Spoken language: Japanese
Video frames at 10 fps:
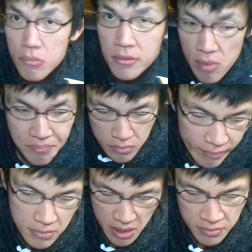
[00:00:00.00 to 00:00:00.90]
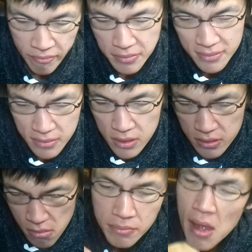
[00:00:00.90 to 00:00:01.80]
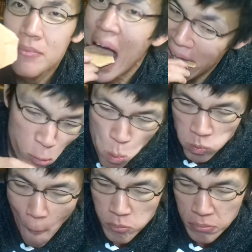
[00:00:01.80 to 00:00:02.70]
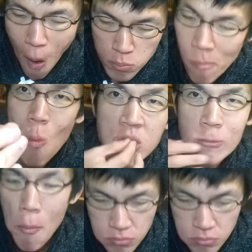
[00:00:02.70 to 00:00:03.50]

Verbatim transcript: 大幅にガーって倒れてしまうと